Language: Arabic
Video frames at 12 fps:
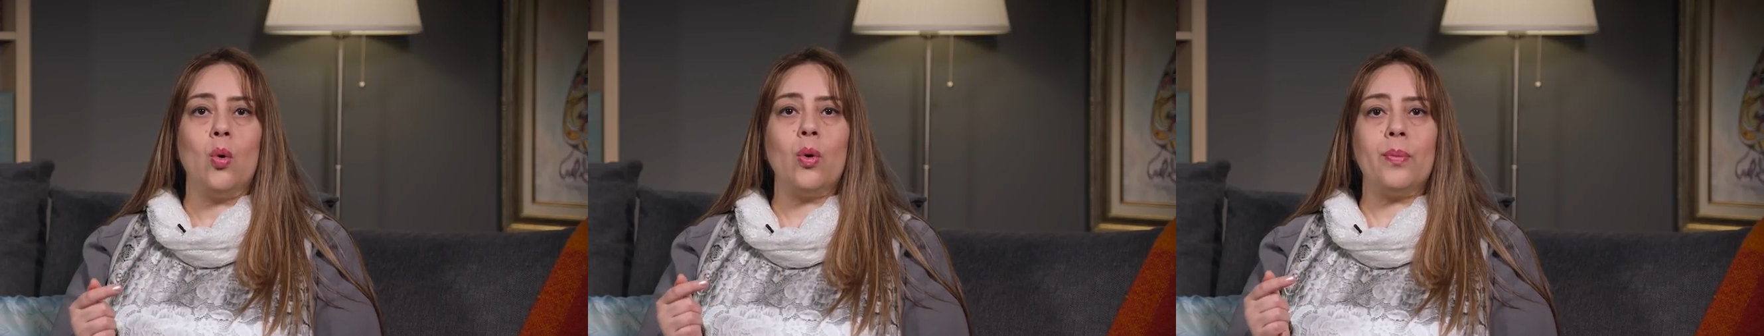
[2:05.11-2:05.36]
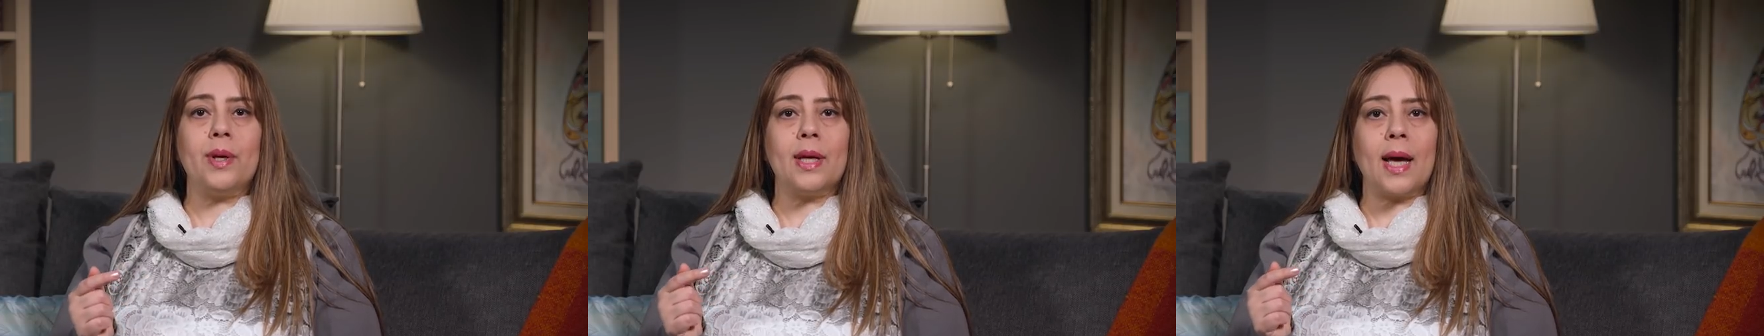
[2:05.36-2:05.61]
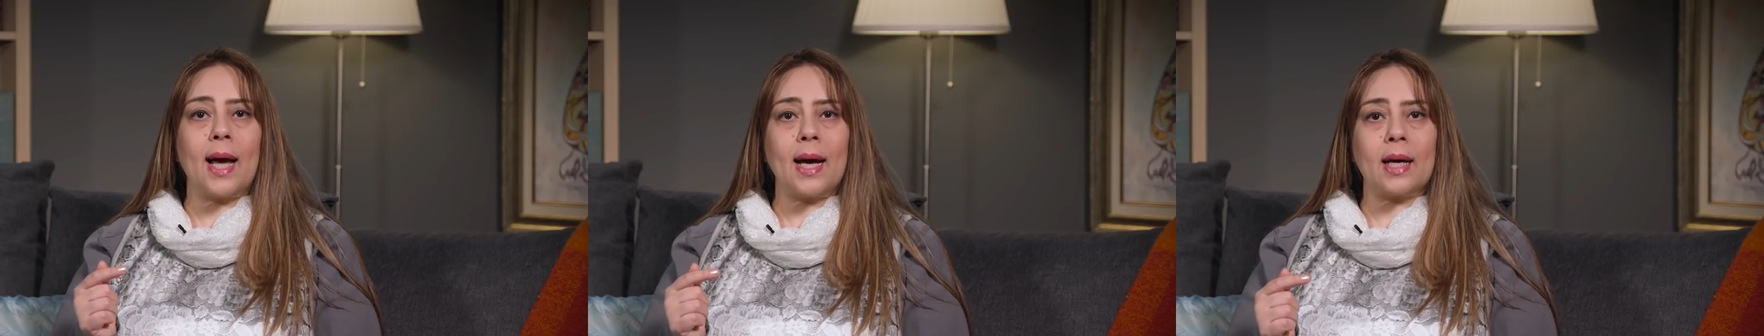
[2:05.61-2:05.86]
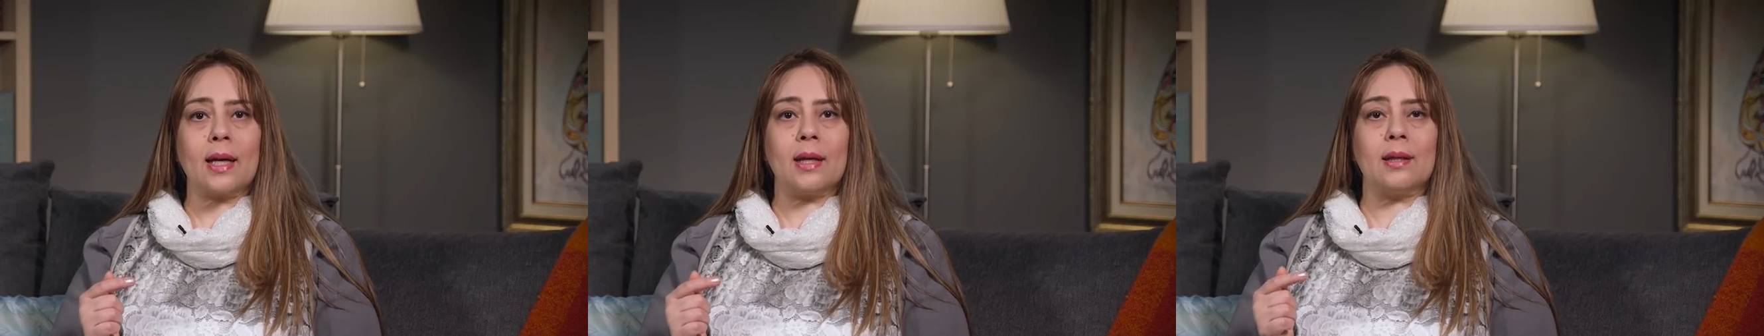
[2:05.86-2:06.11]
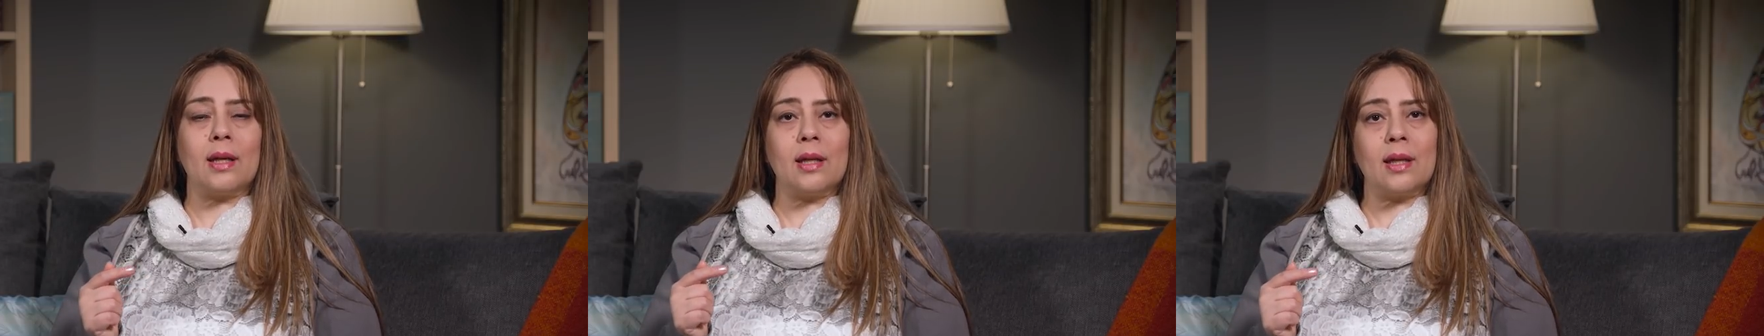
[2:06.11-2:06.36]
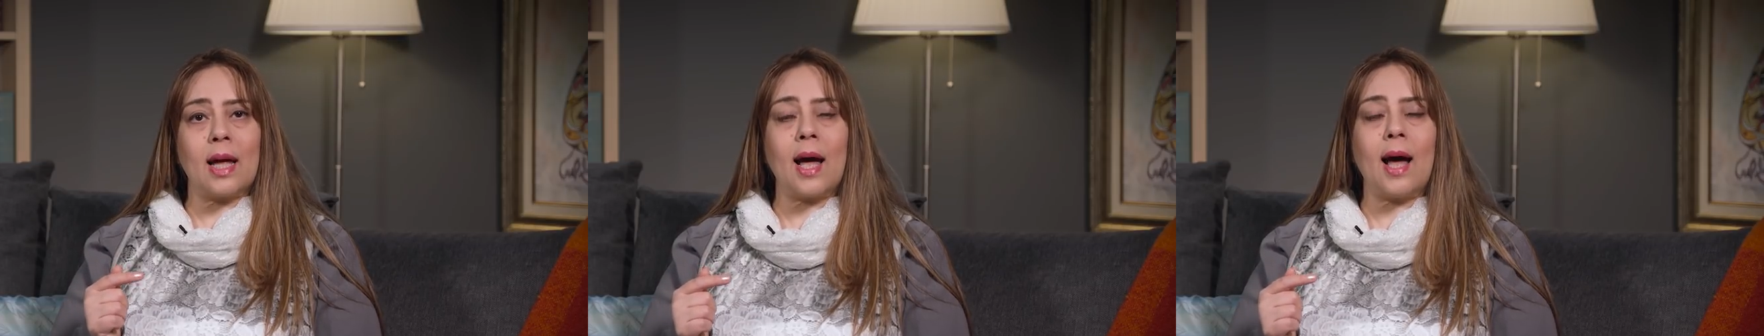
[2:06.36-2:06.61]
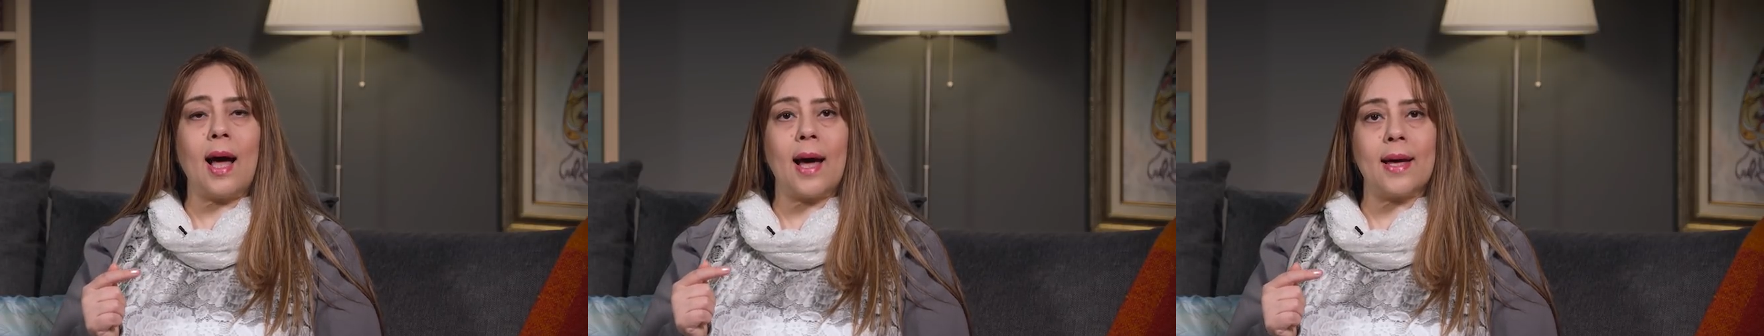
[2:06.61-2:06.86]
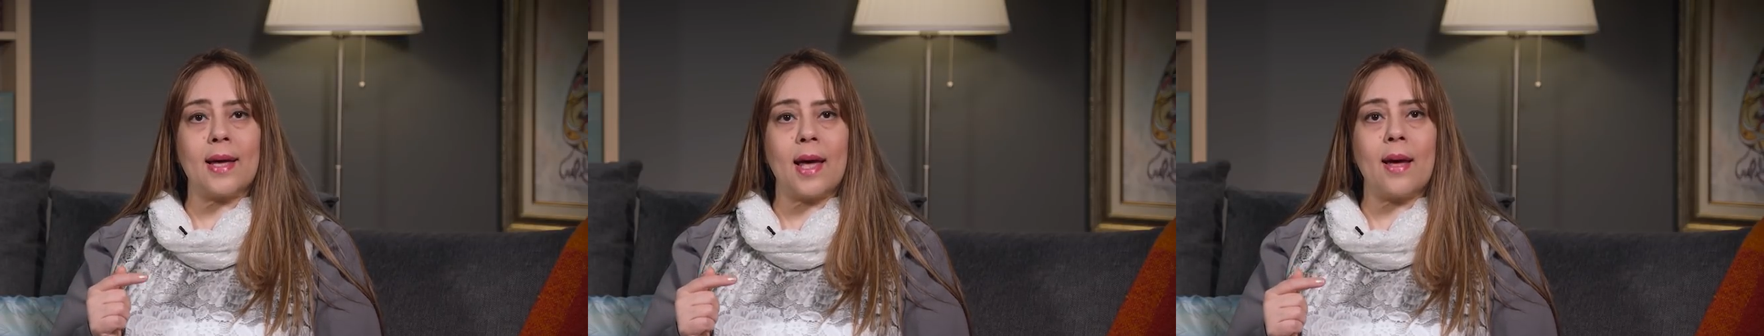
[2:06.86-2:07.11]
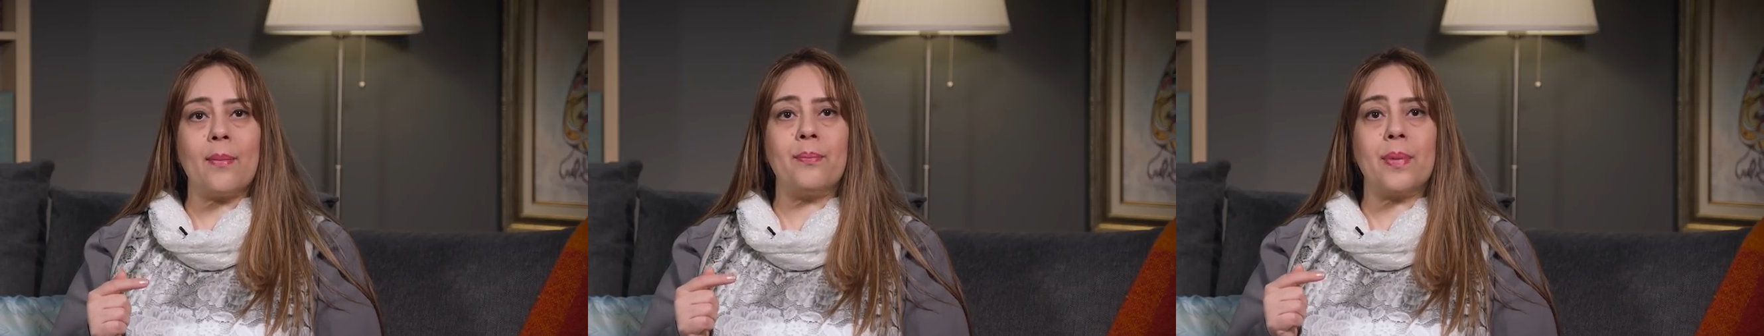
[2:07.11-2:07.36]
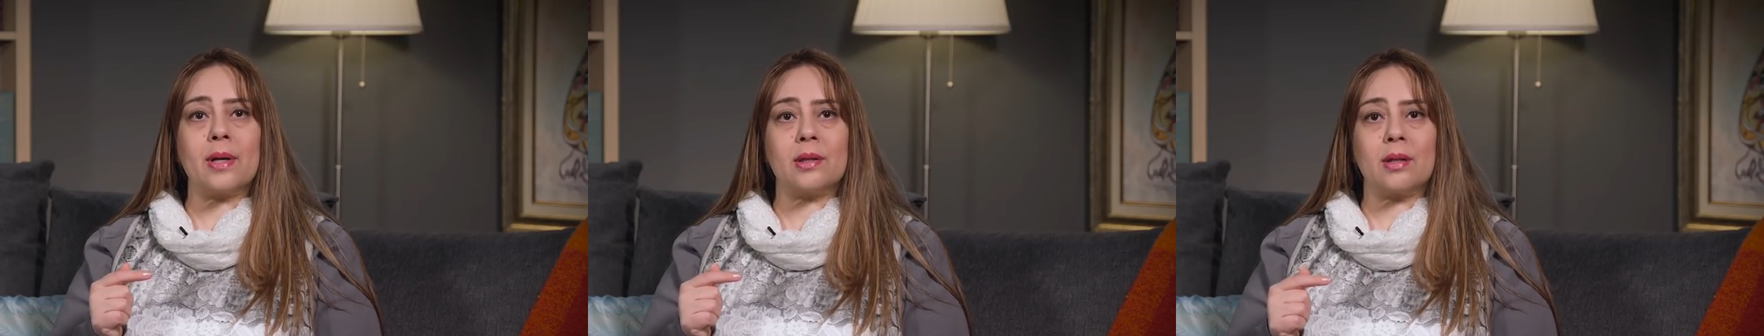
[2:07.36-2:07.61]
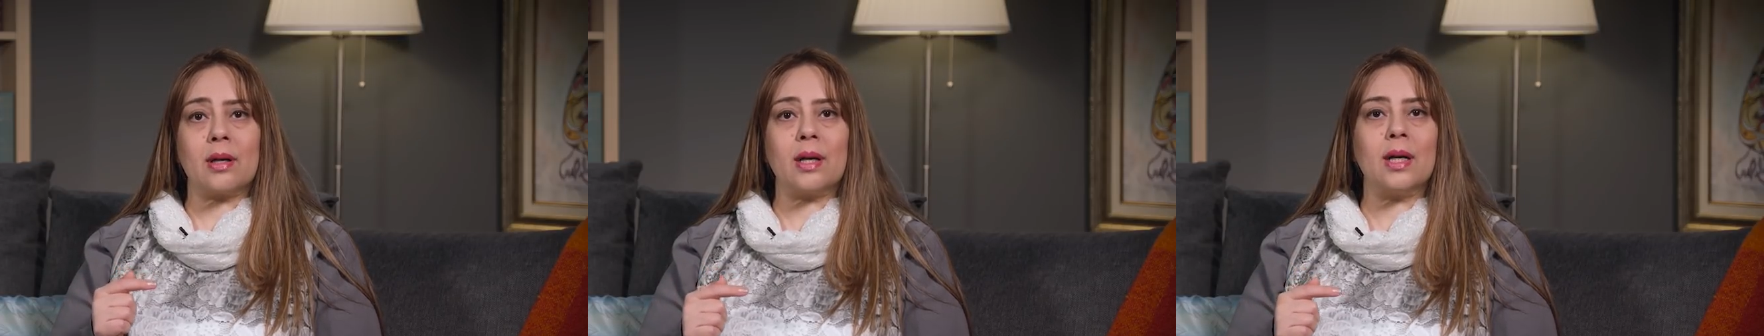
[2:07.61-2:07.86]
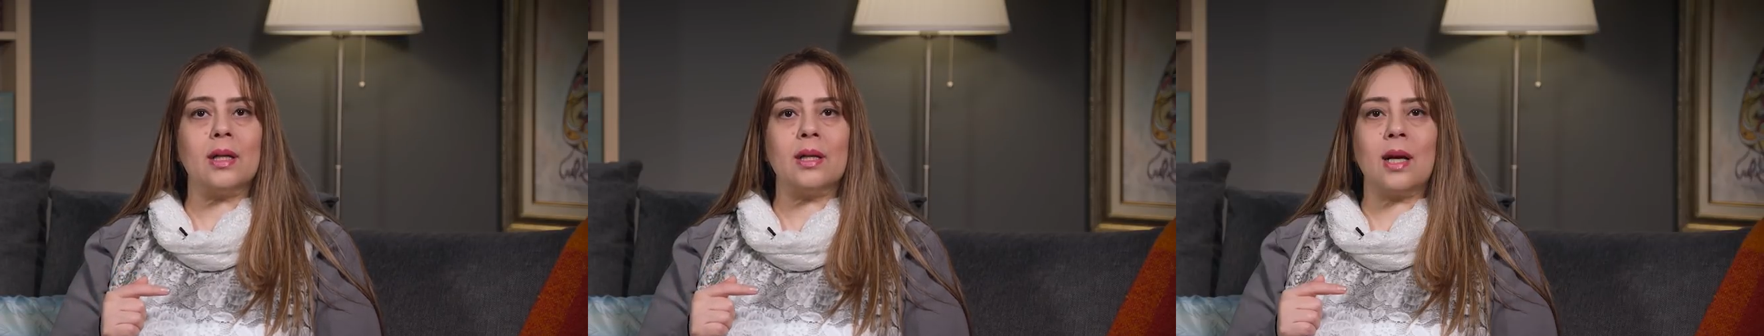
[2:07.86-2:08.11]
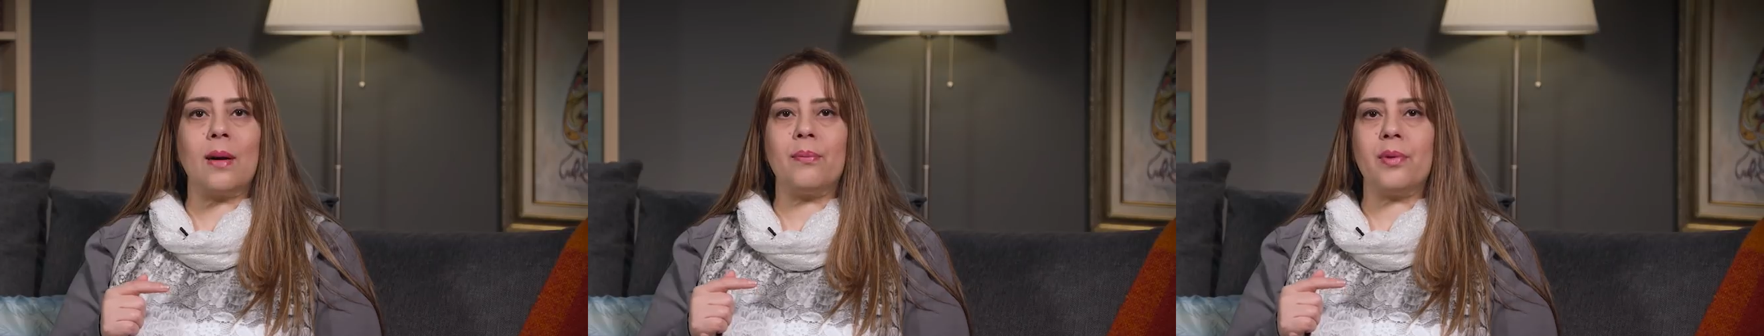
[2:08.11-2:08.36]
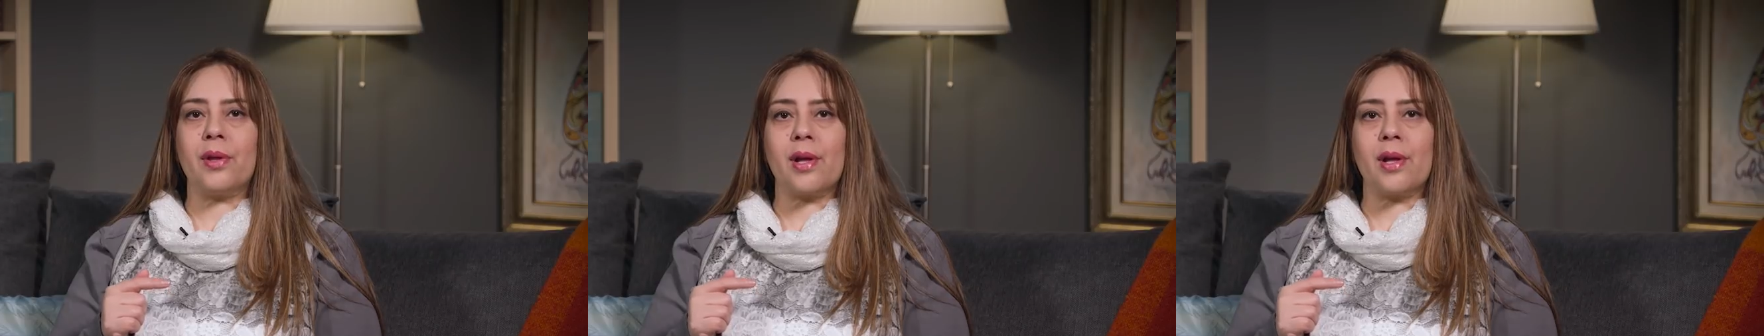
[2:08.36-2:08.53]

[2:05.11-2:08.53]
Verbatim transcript: وبيأكد إنها حياة برزخية